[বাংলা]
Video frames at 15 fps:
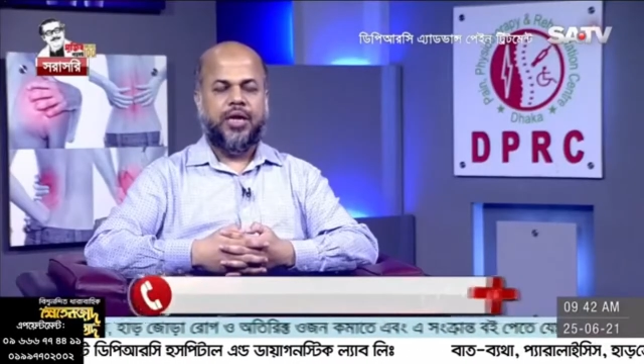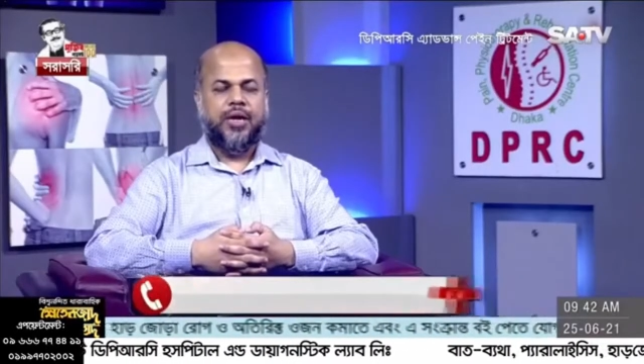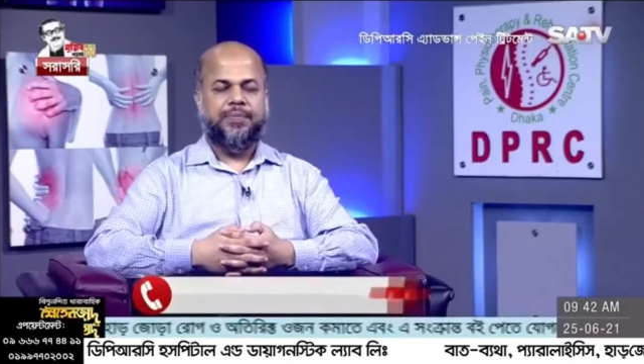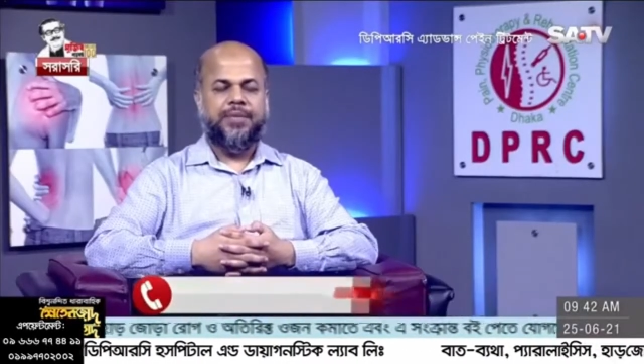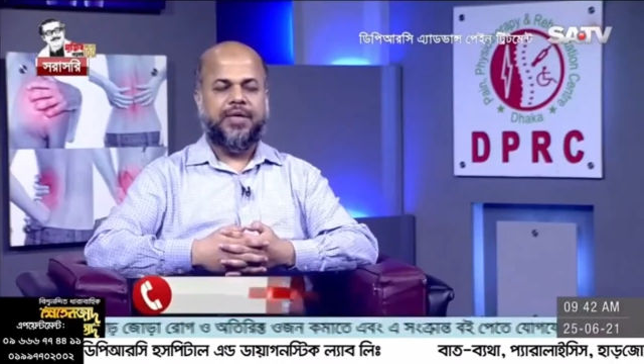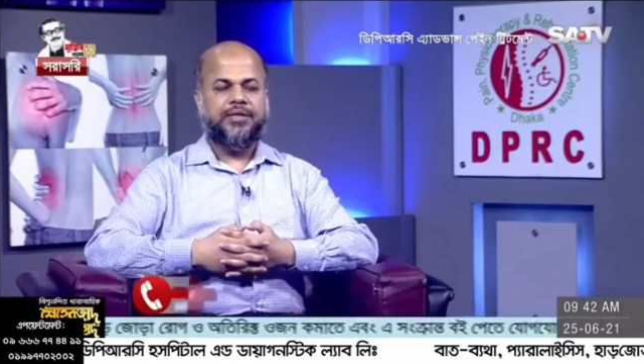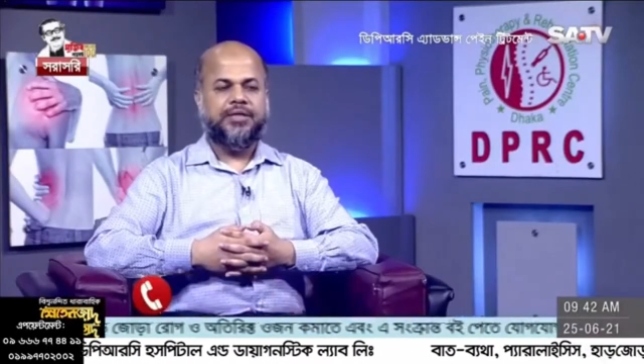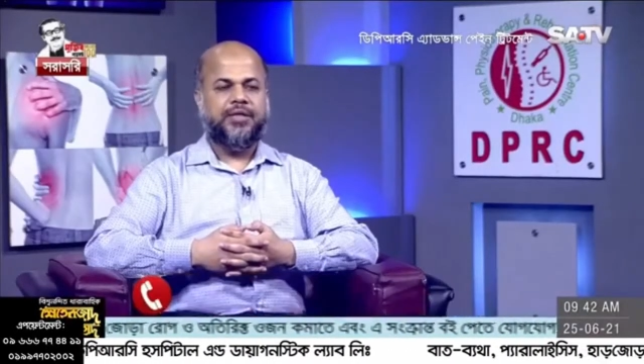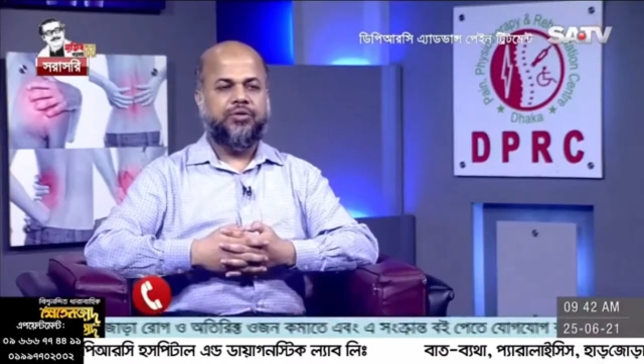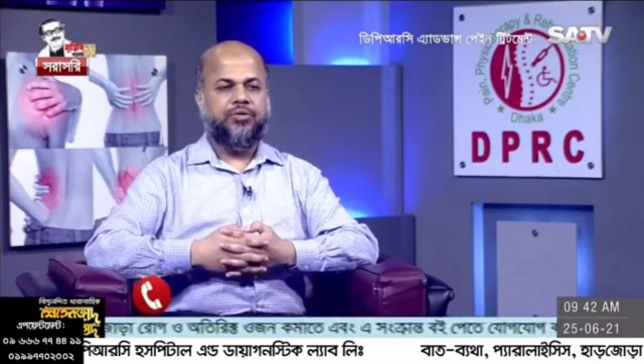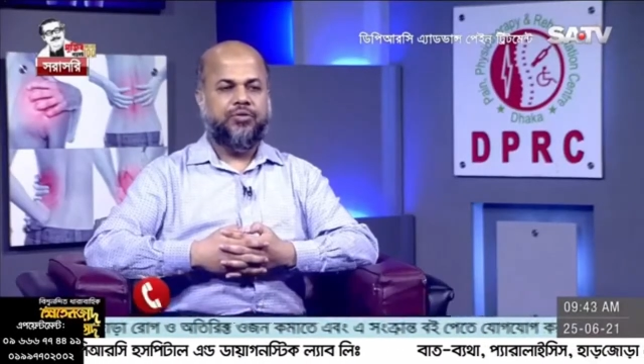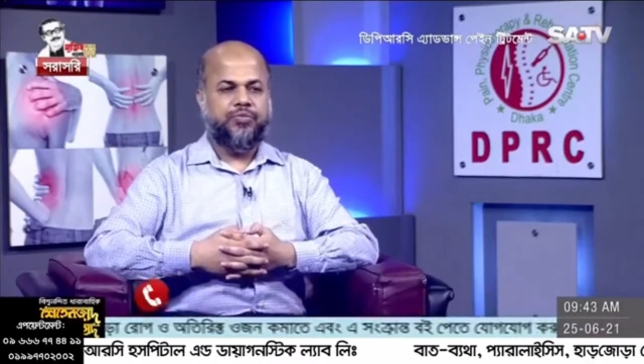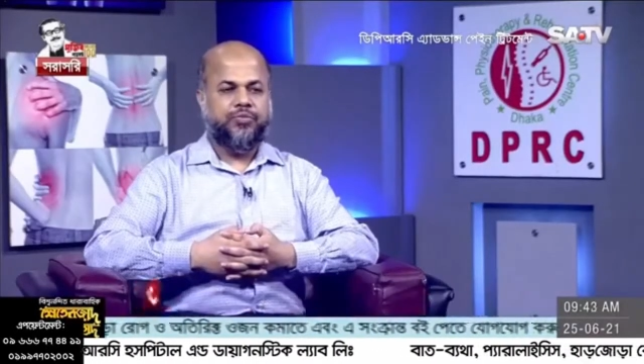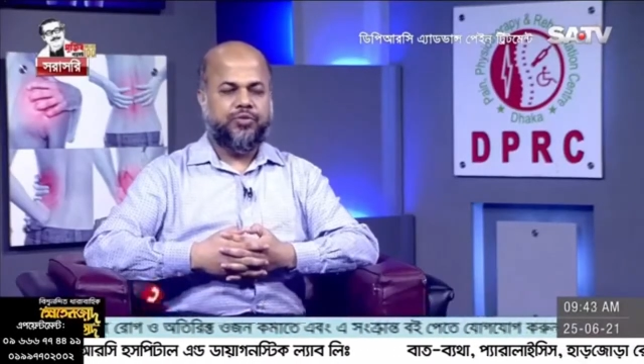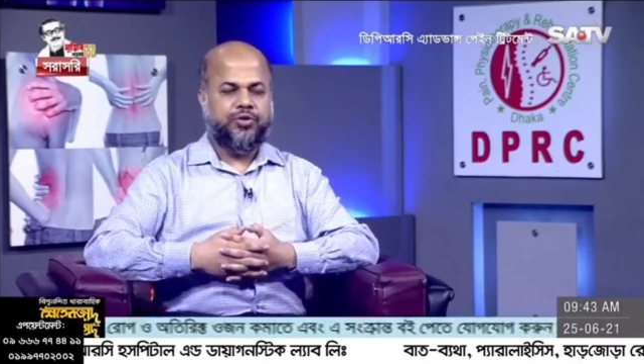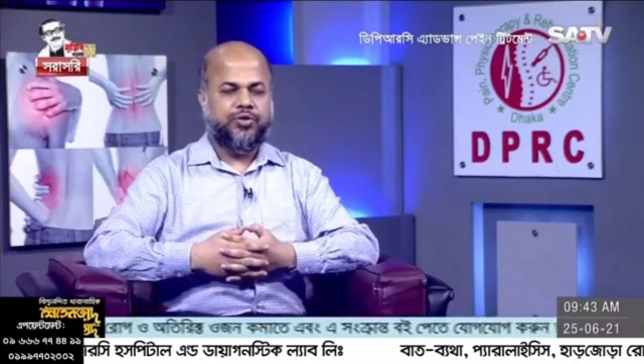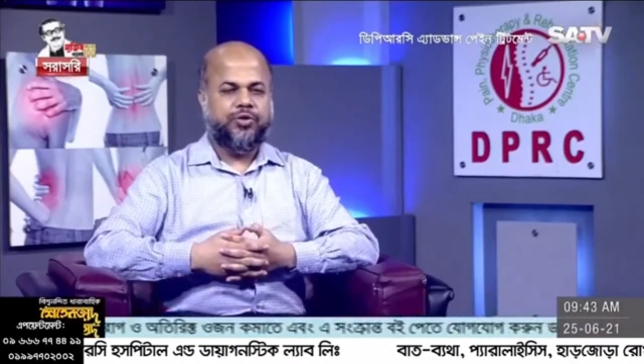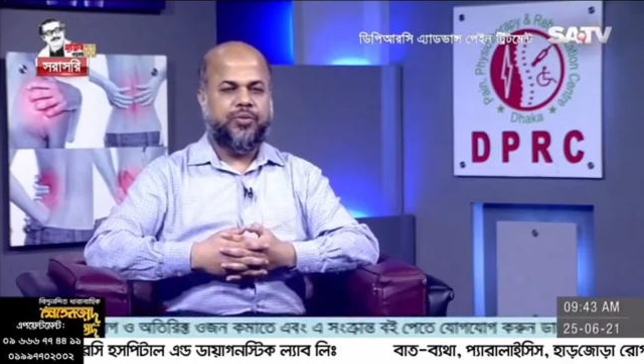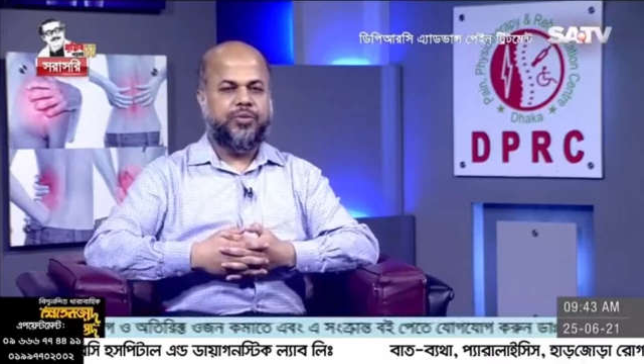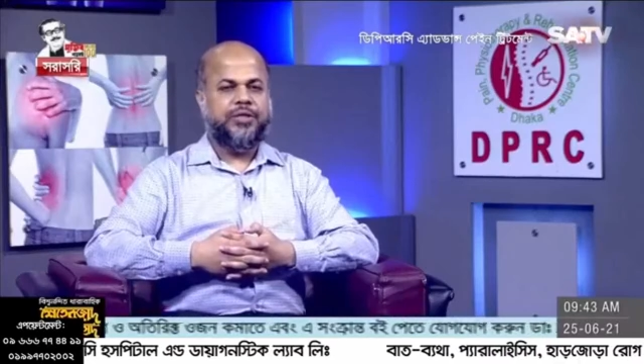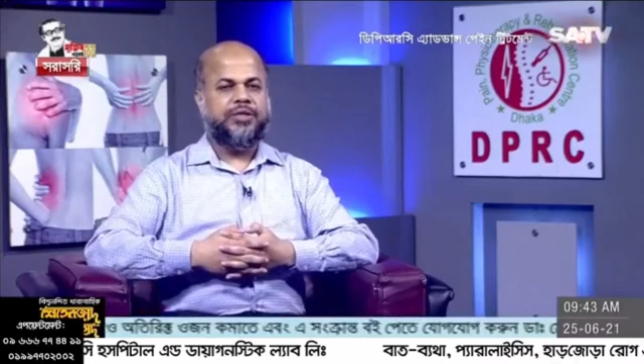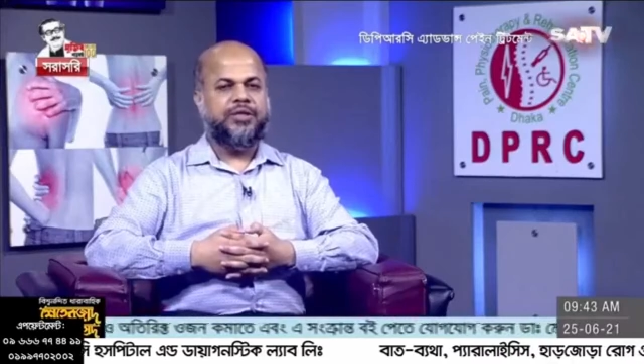আপনার যে কোনো পোস্ট
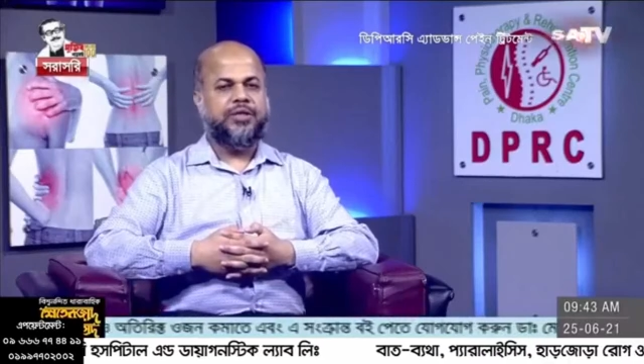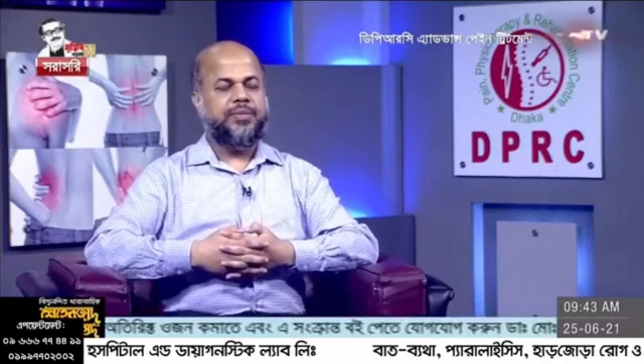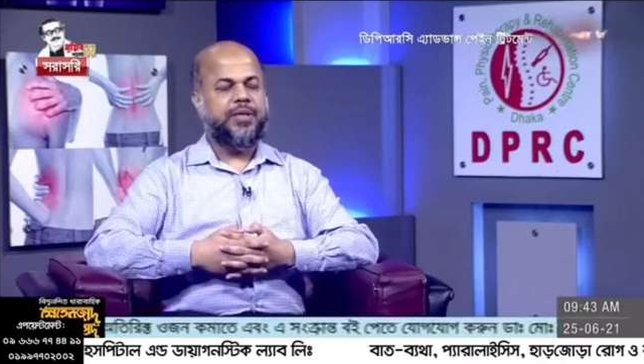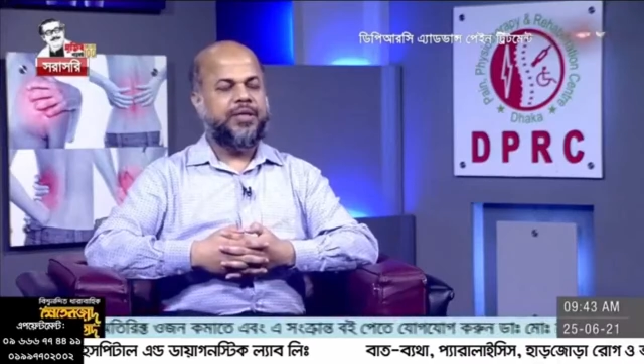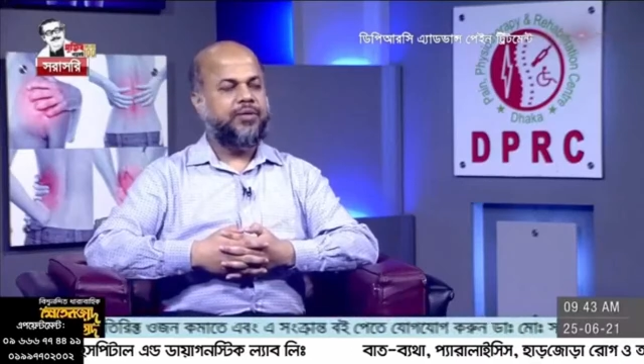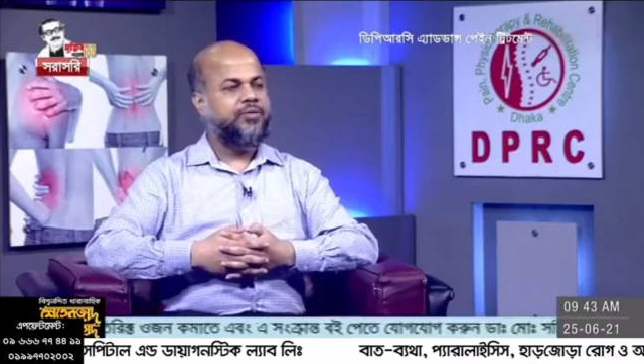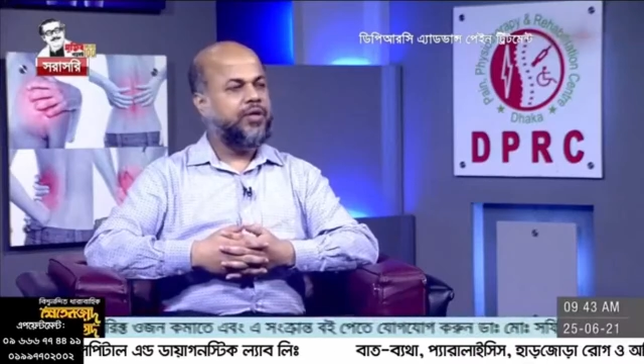মানে